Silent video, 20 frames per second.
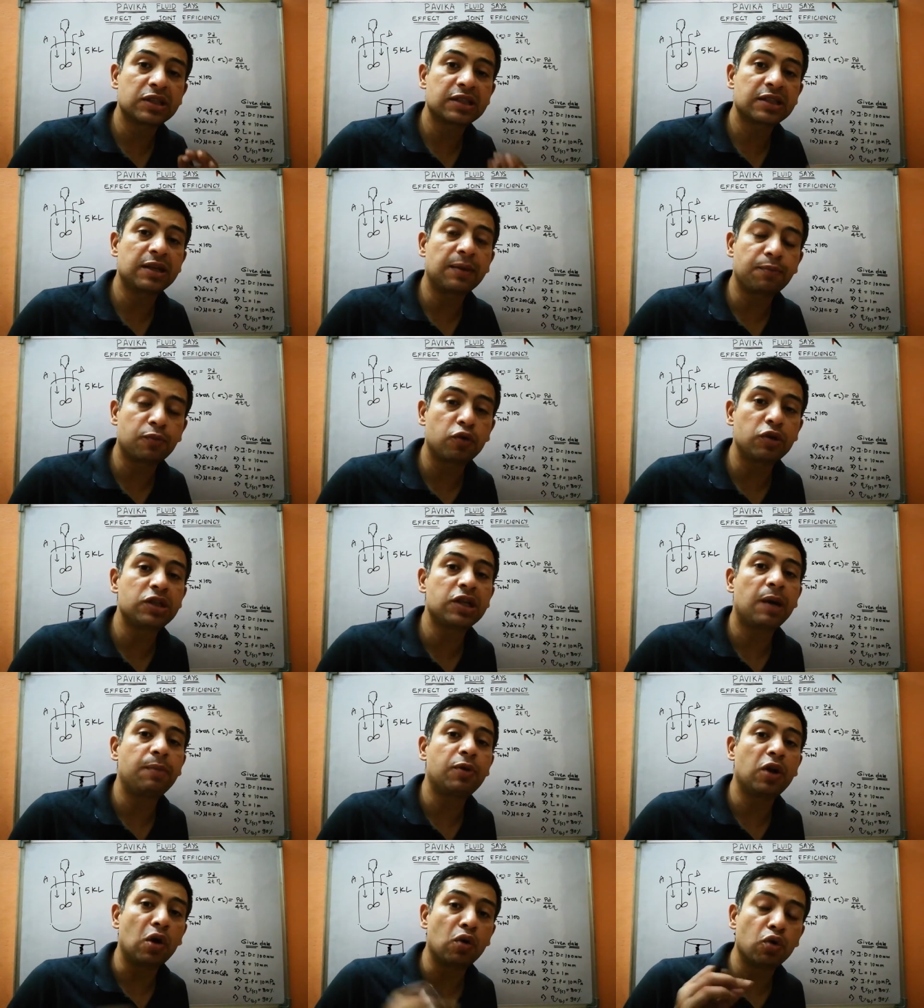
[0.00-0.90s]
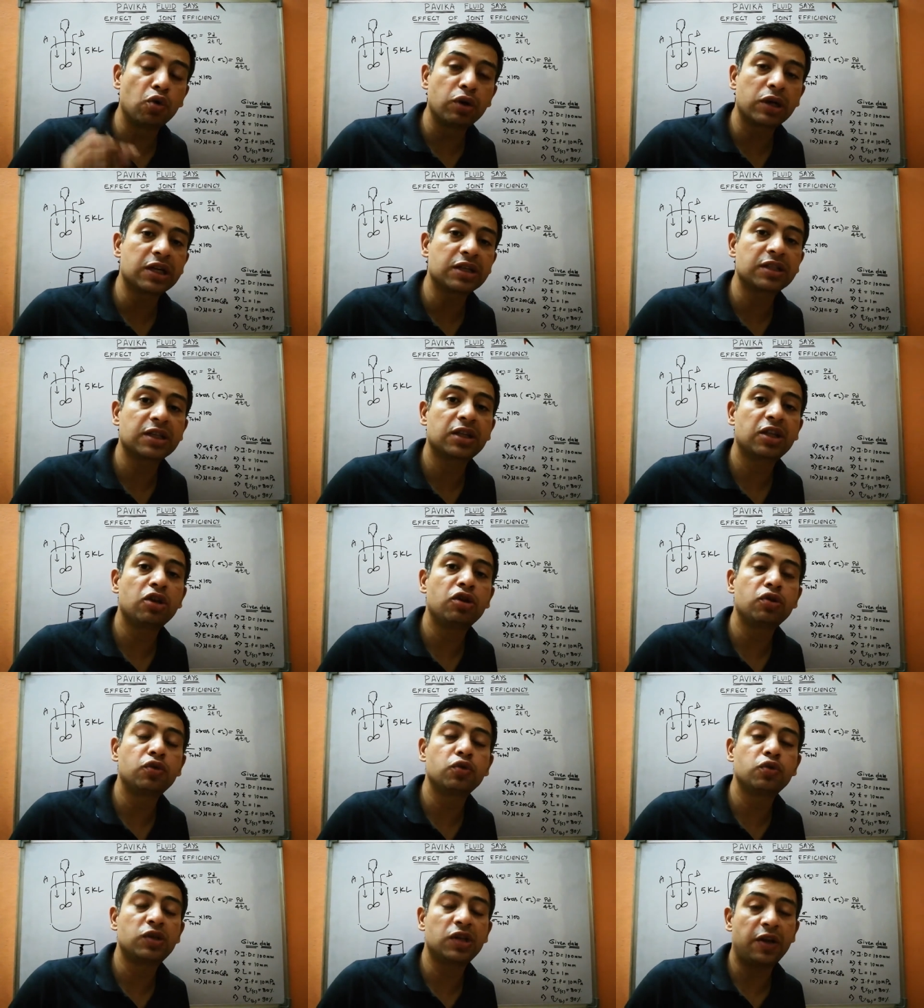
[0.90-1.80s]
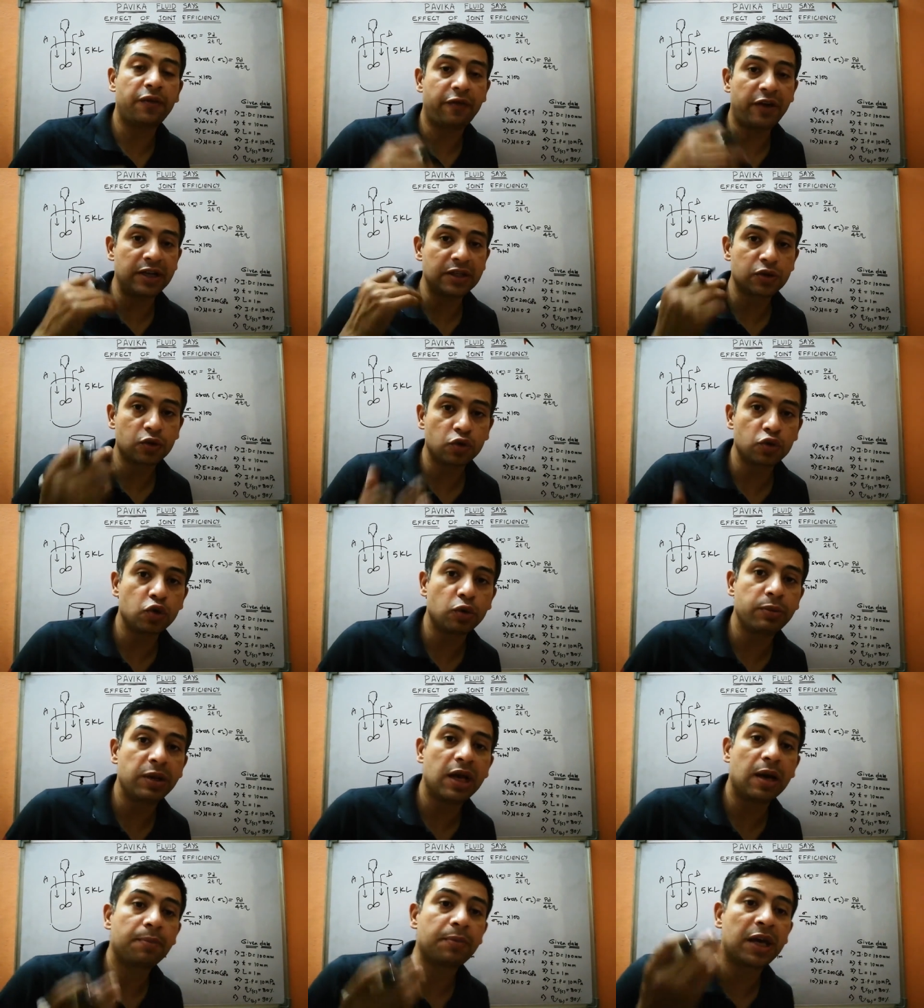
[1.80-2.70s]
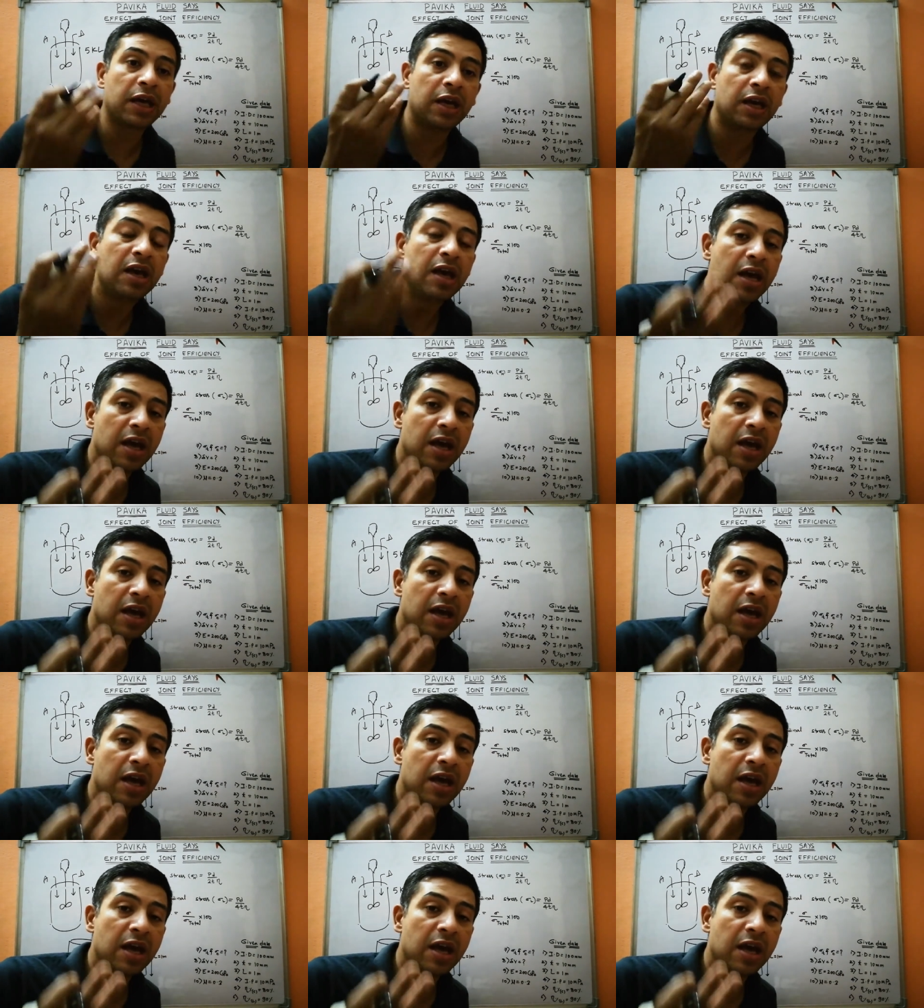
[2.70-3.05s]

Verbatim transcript: सब कुछ आप डाउनलोड कर सकते हैं और दूसरे फ्रेंड्स को जो भी आपके